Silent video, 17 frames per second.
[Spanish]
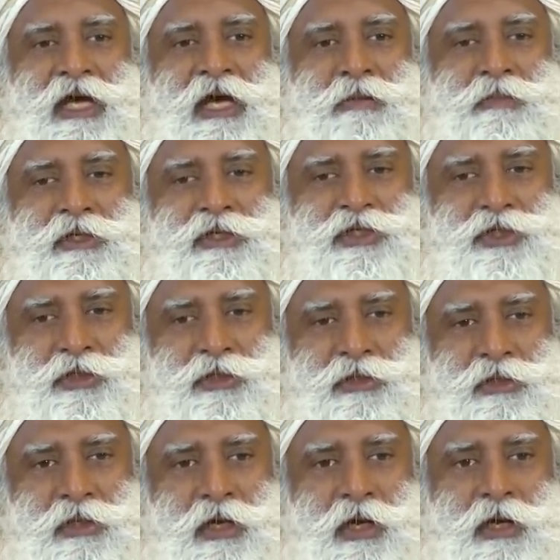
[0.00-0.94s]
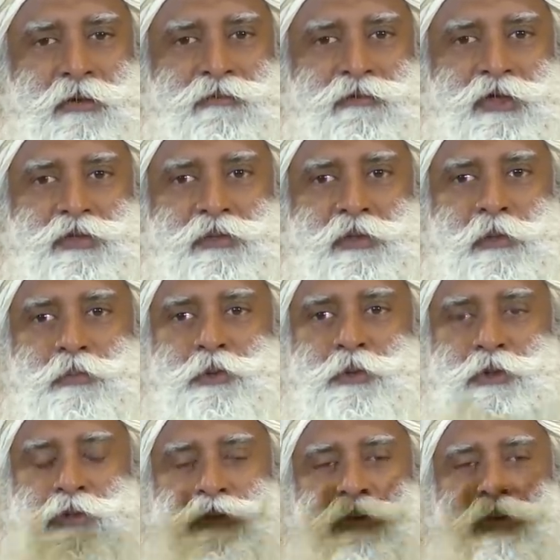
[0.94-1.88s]
así que la atención es esa
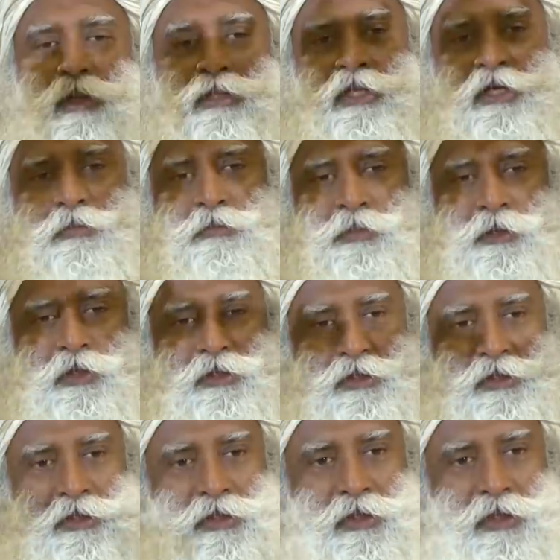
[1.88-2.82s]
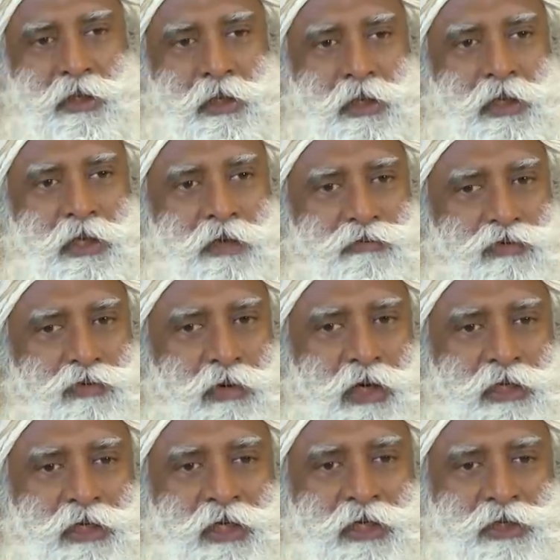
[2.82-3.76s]
dimensión que te pondrá en esa
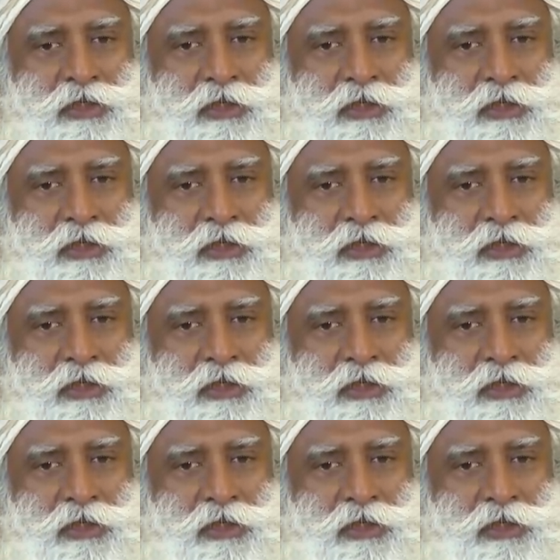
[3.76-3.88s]
posición.